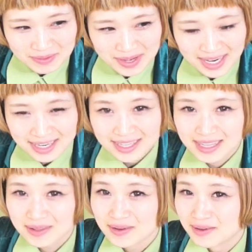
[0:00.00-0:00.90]
は分からん
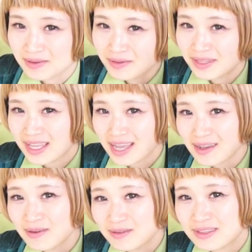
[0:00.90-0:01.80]
けど
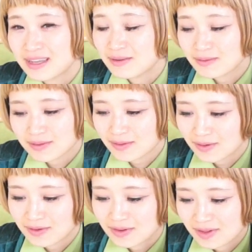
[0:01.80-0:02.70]
歌を歌うこと
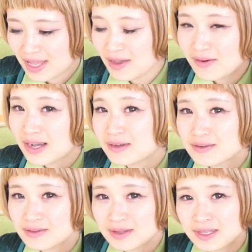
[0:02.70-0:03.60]
と絵を描く
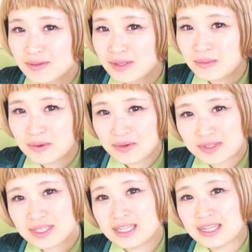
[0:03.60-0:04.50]
ことがとても
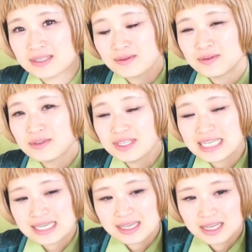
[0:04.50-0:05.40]
好きです大食
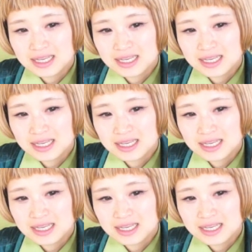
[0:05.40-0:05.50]
い